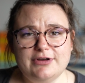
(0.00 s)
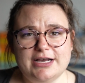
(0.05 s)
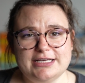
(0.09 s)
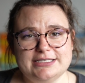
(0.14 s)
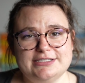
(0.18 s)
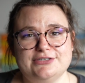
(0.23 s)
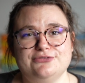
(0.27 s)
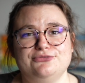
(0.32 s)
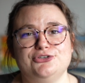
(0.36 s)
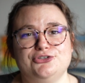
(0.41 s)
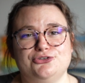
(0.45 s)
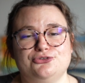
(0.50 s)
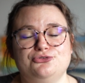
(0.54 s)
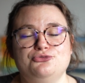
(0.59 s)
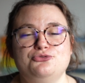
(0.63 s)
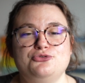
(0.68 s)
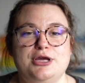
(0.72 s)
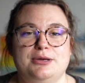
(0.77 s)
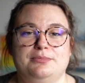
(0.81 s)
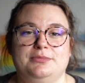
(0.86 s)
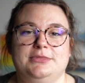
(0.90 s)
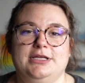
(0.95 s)
was wir
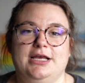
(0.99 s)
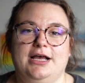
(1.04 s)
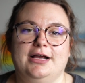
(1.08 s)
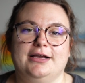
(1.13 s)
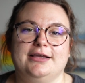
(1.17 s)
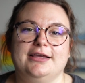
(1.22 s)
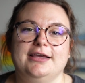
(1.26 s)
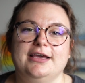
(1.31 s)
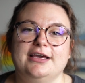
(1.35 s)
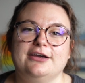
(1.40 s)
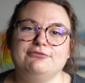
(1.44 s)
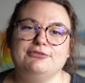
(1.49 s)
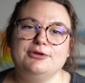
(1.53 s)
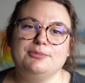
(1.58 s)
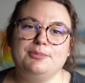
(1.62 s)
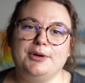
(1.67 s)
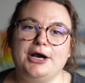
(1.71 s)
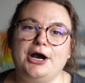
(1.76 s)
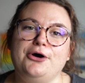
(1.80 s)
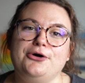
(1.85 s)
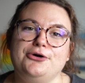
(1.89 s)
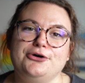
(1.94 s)
tun am Tag, wir
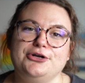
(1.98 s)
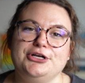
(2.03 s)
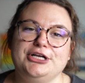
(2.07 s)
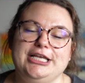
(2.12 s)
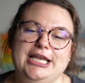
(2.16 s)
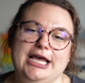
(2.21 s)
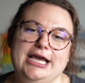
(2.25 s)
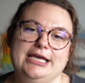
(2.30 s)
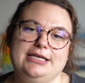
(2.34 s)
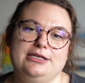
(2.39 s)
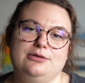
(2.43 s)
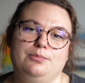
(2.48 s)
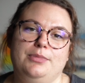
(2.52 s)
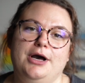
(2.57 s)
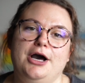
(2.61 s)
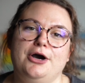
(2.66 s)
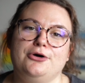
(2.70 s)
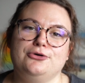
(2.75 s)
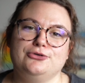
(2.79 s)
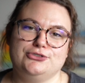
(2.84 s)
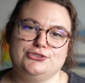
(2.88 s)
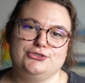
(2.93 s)
brauchen kleine
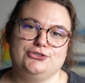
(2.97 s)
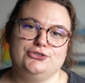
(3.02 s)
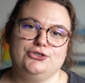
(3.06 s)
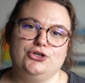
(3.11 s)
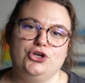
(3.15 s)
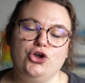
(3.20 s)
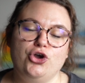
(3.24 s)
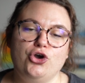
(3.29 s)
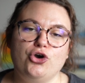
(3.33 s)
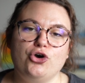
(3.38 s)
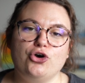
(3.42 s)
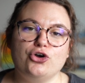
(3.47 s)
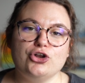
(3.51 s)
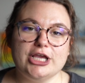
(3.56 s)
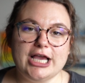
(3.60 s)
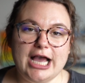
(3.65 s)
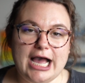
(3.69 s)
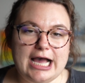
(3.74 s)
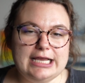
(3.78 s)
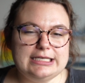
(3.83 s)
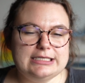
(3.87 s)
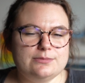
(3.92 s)
Pausen. Und
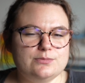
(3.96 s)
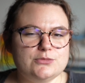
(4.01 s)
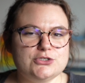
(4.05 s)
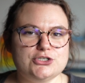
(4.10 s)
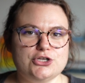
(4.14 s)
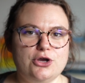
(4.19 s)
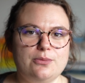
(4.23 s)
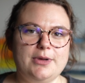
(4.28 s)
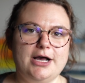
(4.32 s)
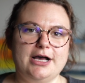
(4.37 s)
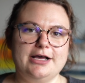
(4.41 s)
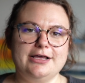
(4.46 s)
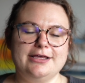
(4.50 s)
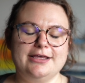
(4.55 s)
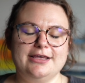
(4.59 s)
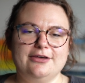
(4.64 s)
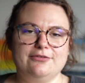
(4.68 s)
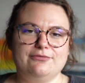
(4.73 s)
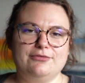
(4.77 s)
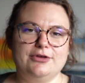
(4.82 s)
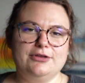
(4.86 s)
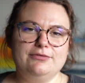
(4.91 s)
gerade im Sommer,
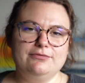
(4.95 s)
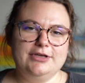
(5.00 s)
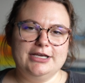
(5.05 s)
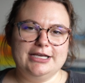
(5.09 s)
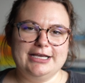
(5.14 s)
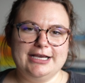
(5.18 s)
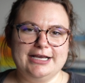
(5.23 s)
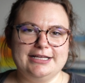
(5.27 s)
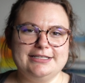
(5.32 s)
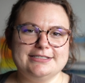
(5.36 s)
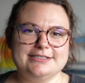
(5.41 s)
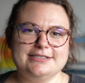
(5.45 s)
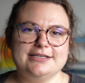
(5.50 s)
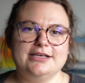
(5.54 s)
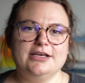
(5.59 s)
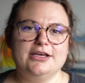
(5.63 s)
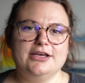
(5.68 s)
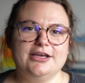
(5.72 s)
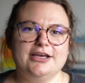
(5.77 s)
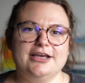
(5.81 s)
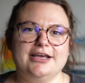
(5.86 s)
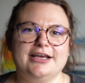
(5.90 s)
wenn wir ganz
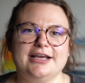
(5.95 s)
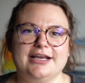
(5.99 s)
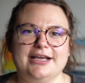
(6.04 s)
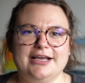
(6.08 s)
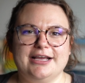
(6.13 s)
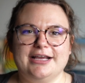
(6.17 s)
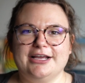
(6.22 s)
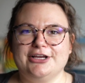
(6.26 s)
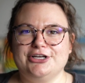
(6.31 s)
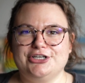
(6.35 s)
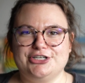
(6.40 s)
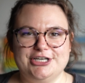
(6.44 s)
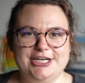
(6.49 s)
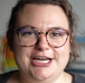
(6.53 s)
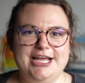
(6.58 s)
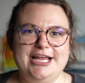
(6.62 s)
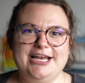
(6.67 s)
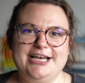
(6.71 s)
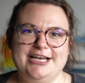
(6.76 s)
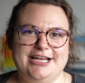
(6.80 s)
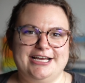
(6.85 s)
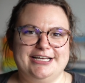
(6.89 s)

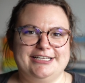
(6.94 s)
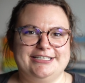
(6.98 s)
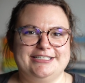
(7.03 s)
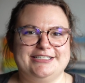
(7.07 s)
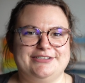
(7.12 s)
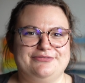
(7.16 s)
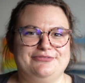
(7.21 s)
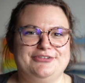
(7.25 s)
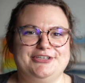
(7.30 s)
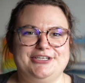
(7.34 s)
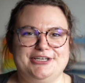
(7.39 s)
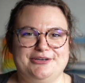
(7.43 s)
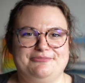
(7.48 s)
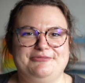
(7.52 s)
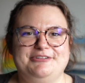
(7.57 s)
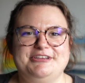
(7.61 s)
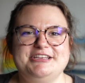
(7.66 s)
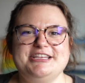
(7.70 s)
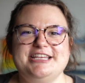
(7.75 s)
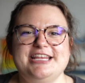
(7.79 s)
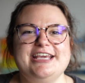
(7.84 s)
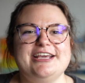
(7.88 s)
schnell ans
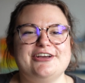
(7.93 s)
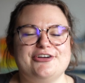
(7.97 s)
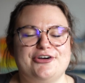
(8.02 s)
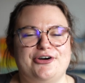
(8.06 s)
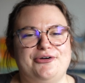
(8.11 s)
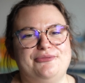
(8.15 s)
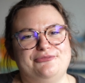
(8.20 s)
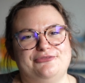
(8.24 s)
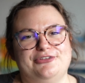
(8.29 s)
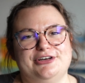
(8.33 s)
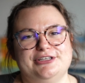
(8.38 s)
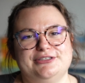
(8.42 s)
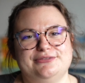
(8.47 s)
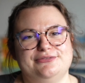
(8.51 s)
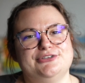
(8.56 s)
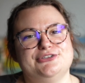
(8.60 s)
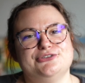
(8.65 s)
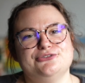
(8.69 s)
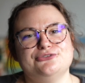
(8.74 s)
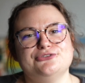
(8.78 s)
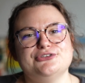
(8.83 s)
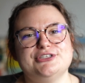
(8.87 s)
Vitamin D kommen, was
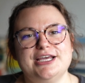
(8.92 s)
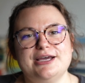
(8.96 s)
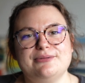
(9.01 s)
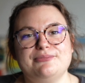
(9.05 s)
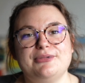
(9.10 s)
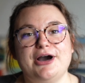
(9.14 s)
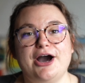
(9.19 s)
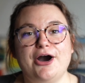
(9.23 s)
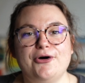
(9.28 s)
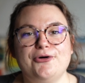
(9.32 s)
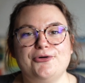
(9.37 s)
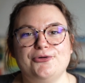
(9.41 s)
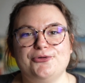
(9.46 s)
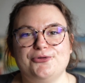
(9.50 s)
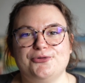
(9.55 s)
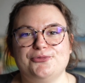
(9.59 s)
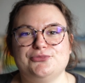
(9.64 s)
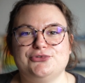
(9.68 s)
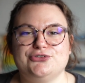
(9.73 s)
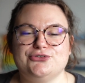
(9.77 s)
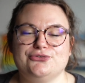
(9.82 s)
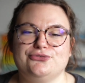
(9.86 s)
wir so sehr brauchen,
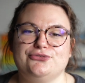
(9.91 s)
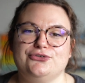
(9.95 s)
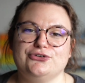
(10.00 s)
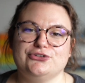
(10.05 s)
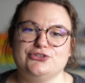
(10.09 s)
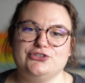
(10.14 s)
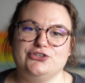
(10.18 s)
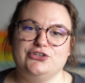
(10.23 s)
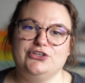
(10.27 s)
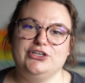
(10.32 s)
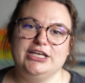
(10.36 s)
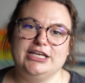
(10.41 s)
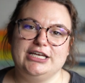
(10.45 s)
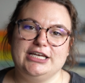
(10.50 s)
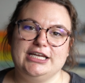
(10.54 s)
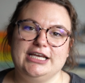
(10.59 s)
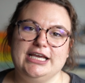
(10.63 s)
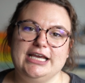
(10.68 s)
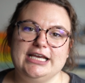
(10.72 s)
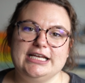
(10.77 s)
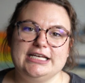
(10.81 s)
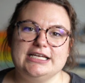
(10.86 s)
um zu funktionieren,
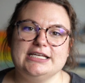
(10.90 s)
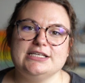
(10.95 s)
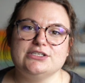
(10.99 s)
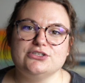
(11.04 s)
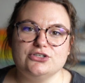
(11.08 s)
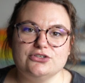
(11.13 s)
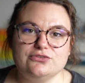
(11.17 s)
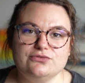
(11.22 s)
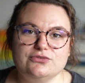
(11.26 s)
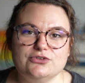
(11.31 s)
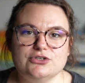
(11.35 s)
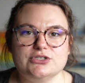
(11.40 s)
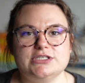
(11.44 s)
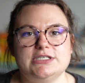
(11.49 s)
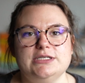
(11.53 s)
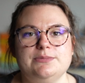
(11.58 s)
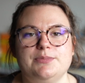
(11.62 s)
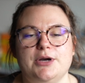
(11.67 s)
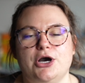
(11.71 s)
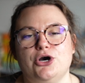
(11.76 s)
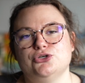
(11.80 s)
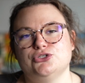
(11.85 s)
da sollten wir uns
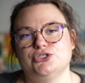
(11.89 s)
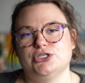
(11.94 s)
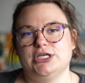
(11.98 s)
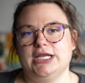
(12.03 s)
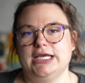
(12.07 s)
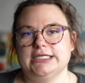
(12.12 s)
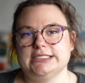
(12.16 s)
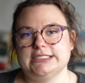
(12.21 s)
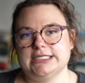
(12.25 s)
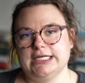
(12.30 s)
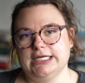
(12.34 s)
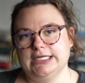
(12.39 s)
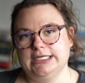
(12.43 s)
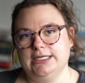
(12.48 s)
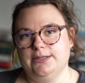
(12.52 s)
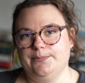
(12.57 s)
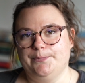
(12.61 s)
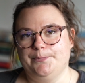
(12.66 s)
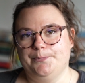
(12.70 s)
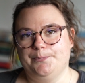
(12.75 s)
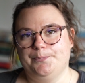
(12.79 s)
die Pausen extra nehmen.